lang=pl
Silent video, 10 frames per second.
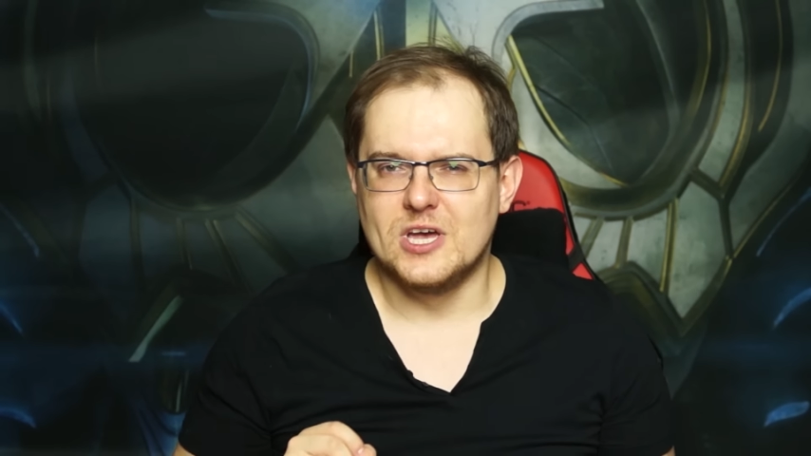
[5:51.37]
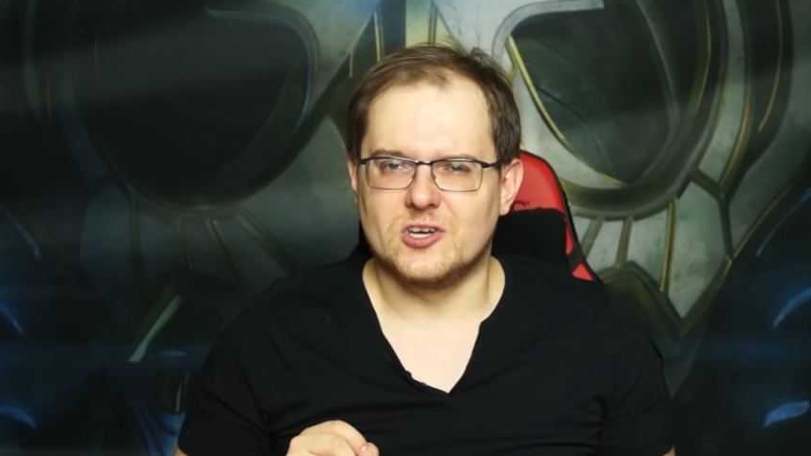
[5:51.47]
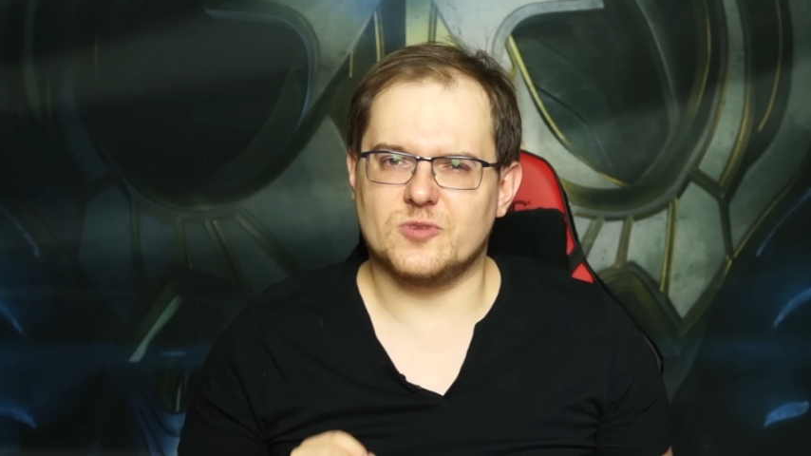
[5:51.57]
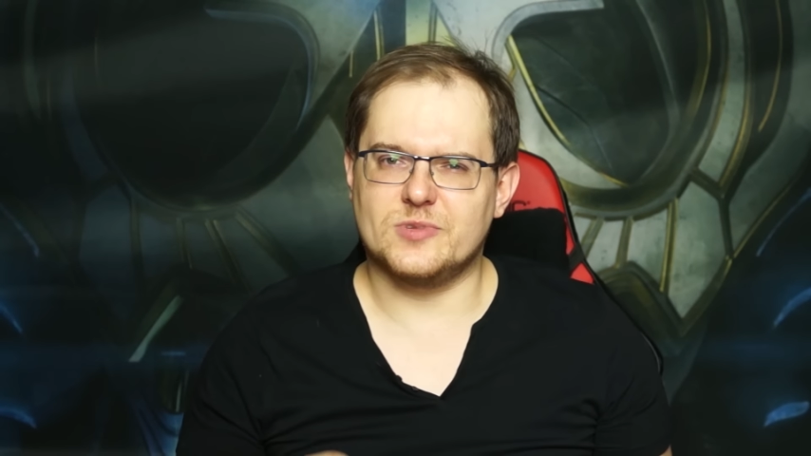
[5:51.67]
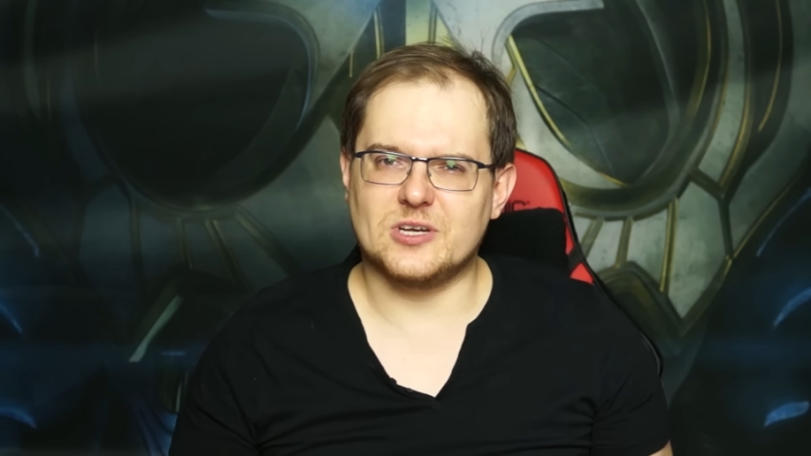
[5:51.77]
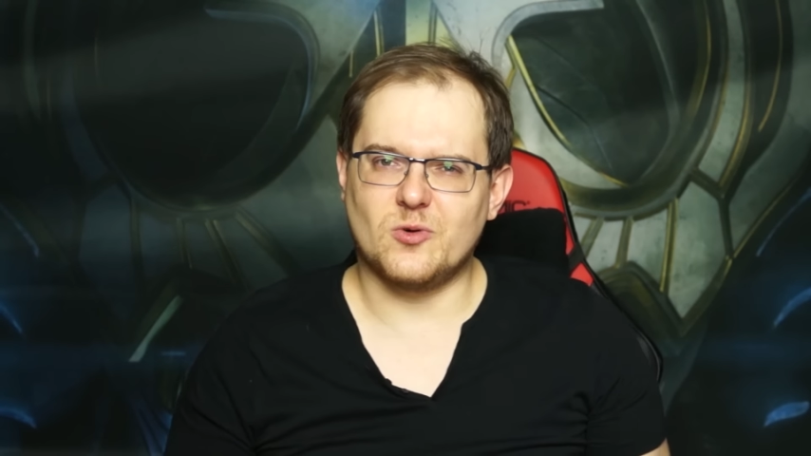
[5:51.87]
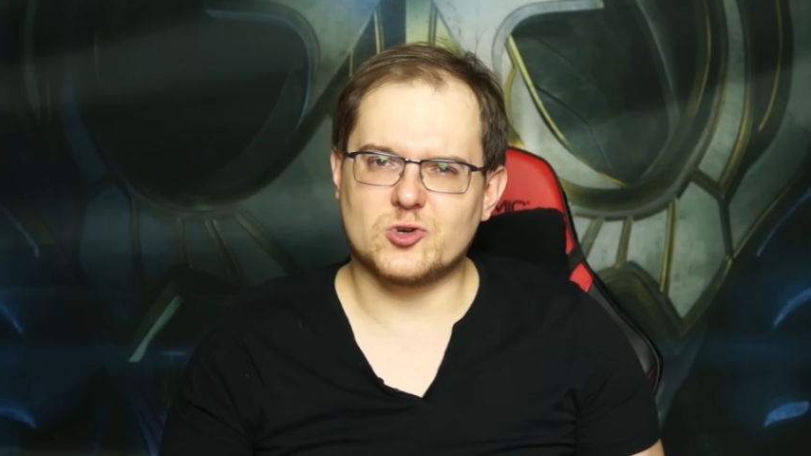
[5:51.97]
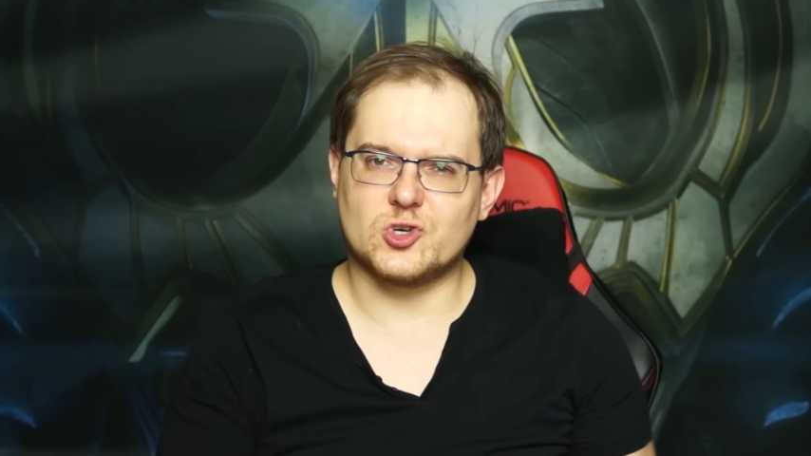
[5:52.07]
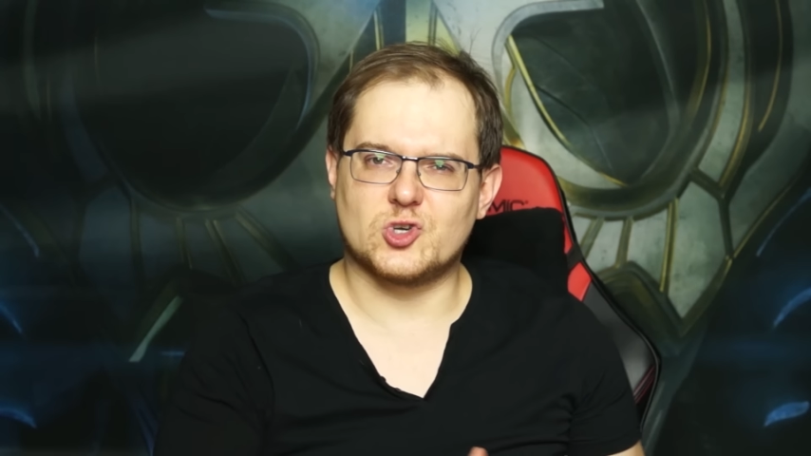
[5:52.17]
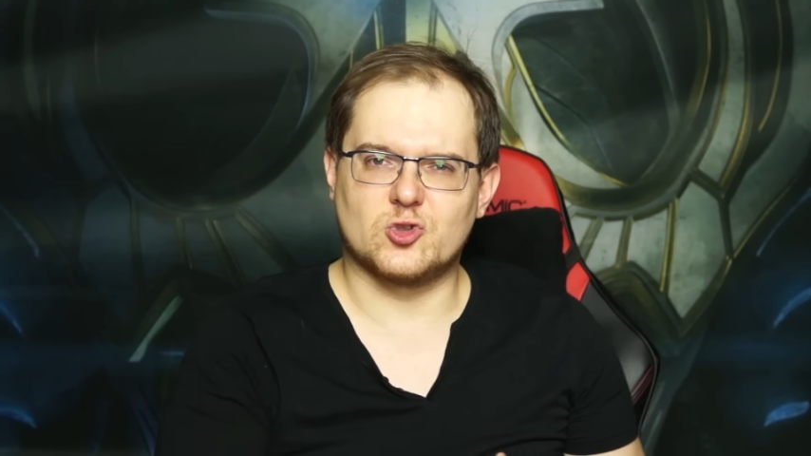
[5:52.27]
żeby
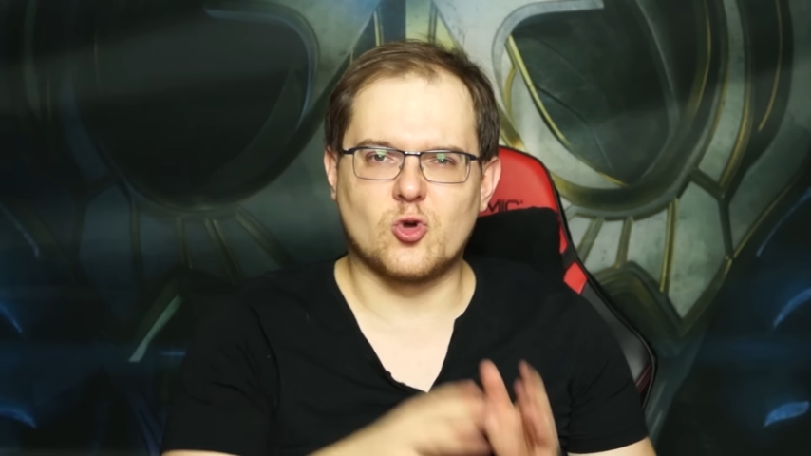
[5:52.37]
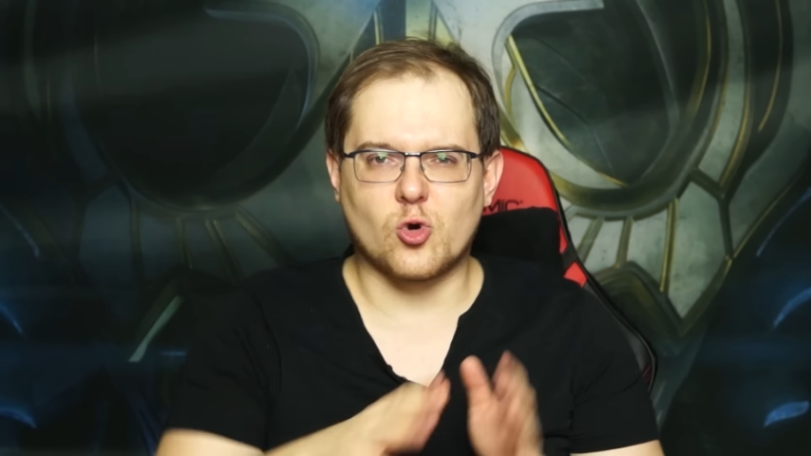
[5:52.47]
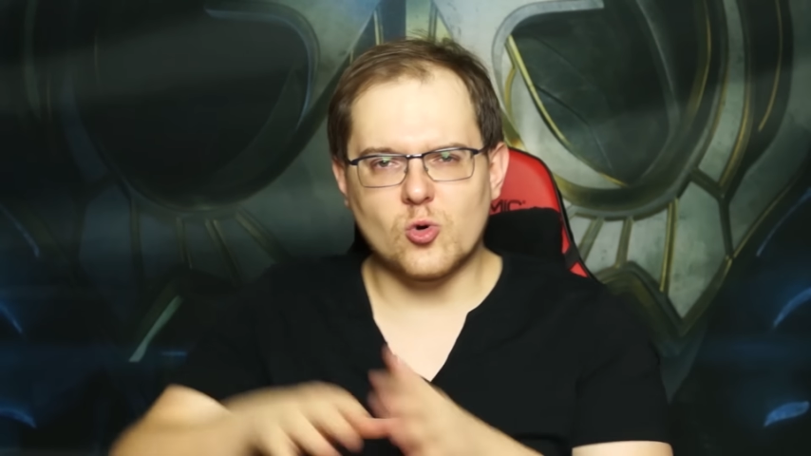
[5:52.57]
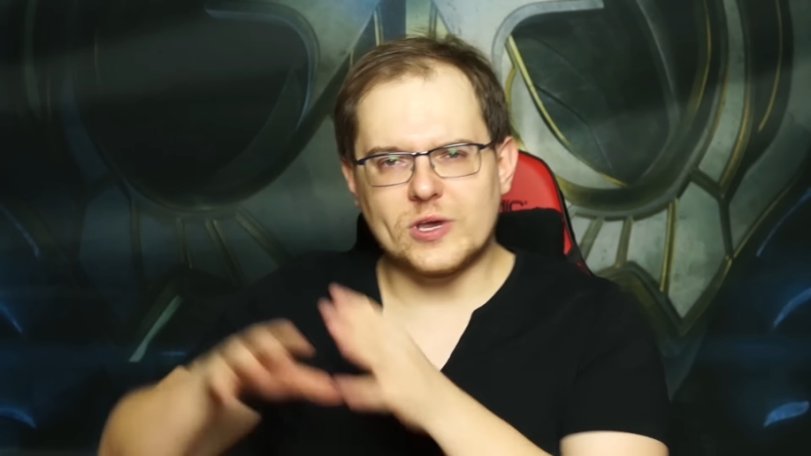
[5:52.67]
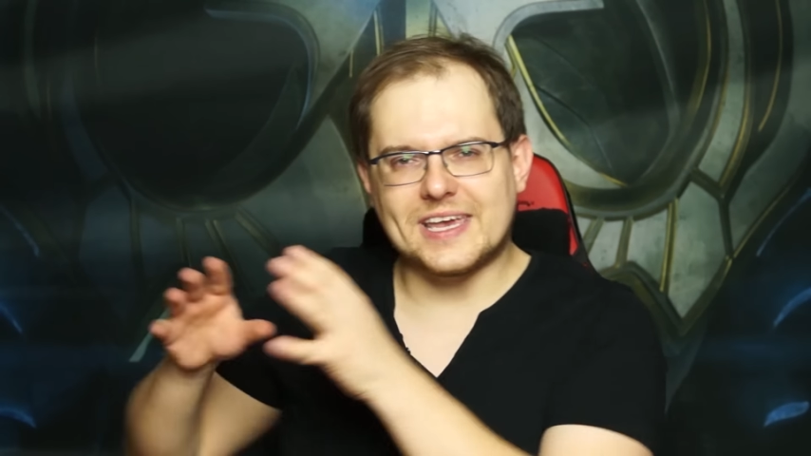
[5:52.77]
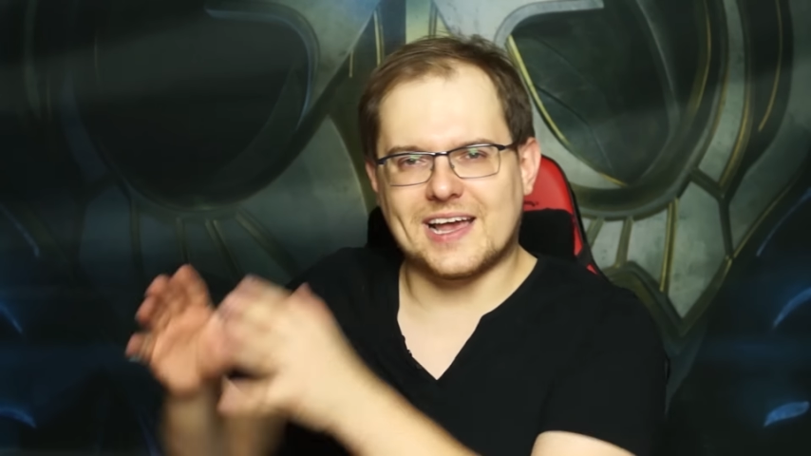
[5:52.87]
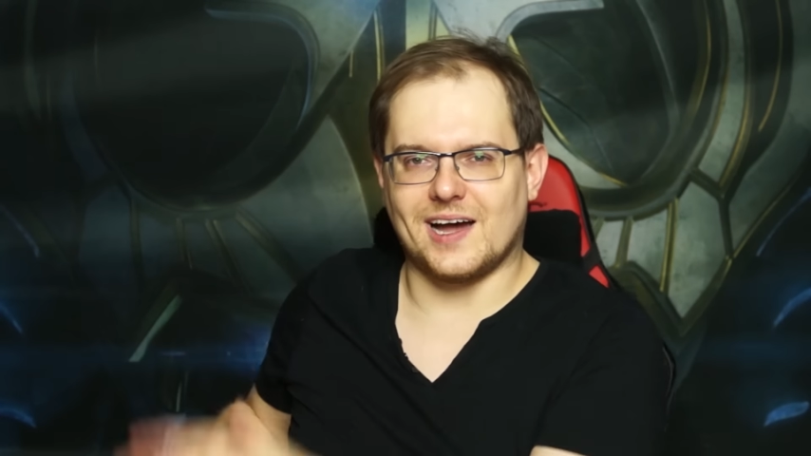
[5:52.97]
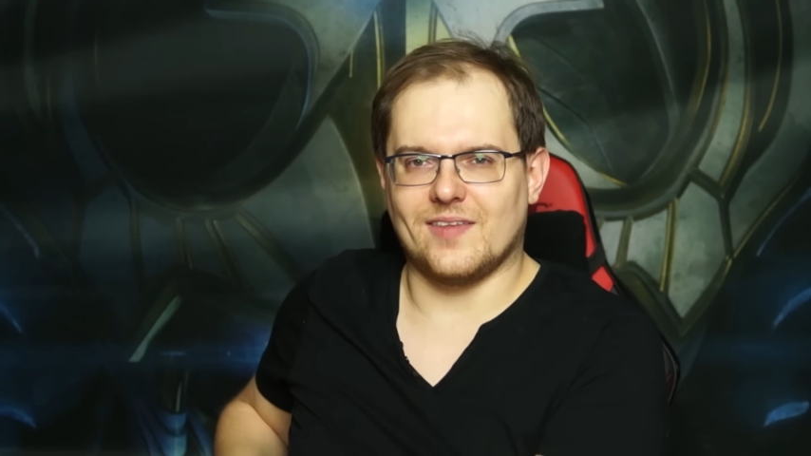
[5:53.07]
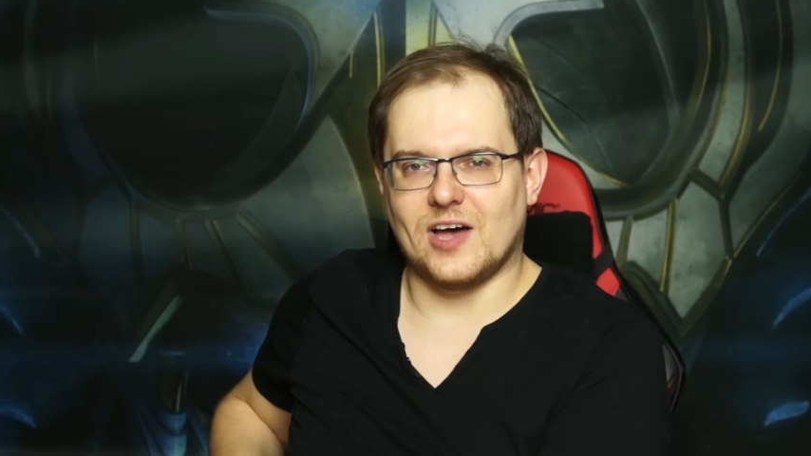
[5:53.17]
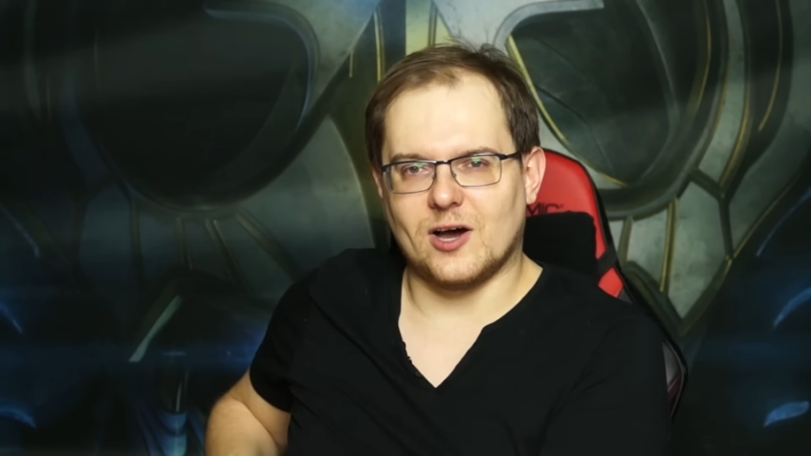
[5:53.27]
założyć drugi
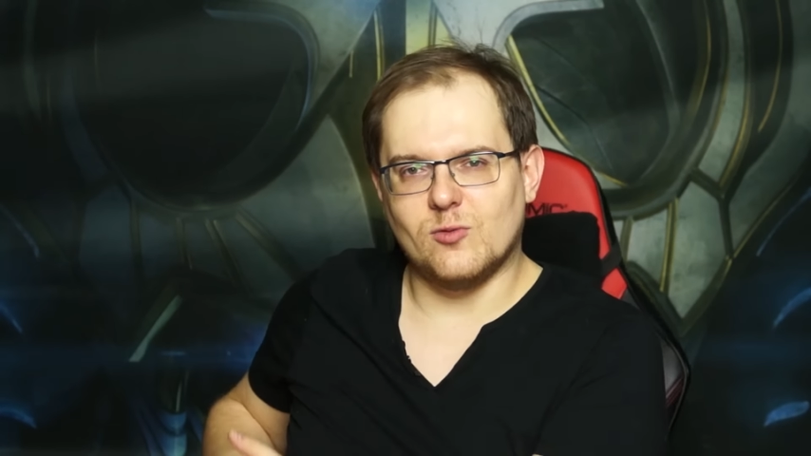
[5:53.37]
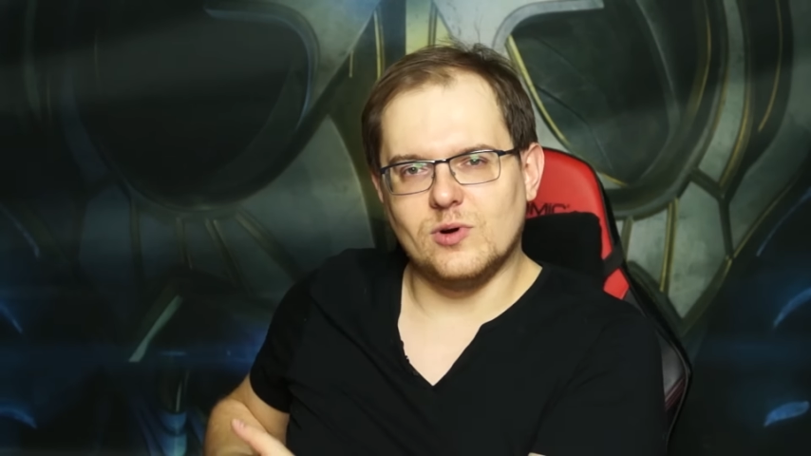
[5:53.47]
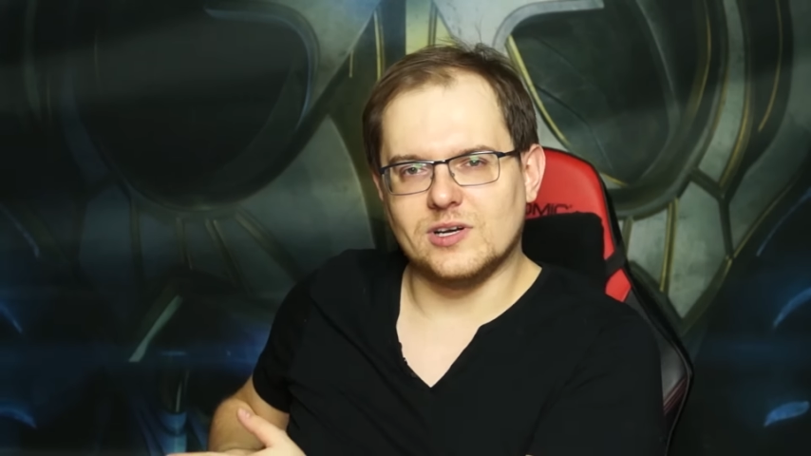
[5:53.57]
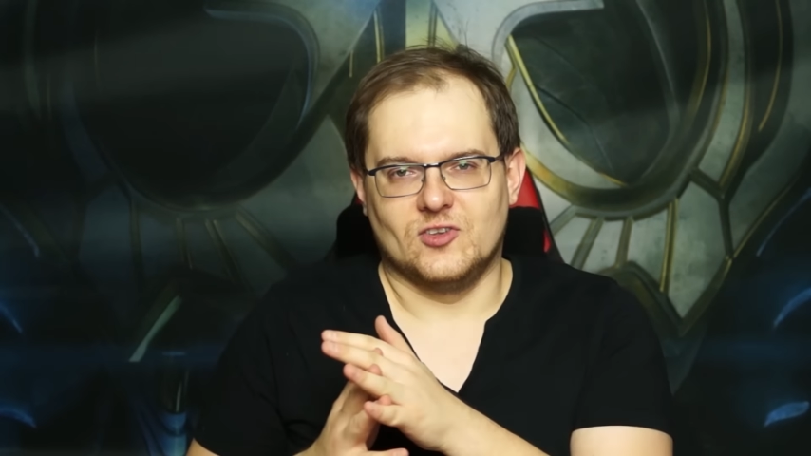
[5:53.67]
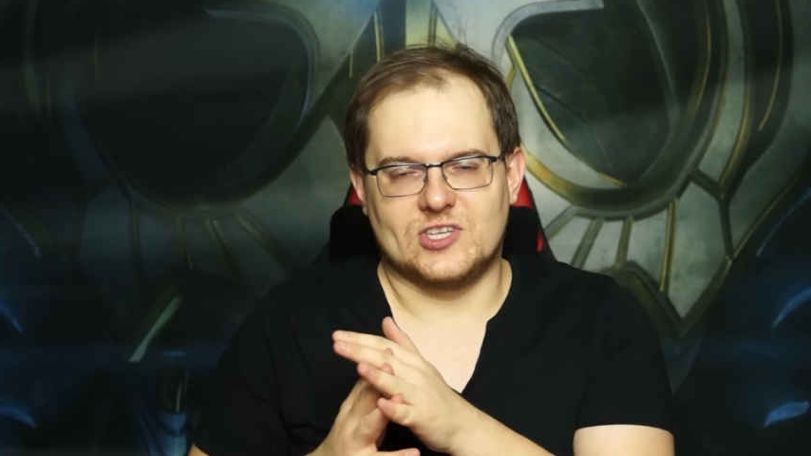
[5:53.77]
kanał.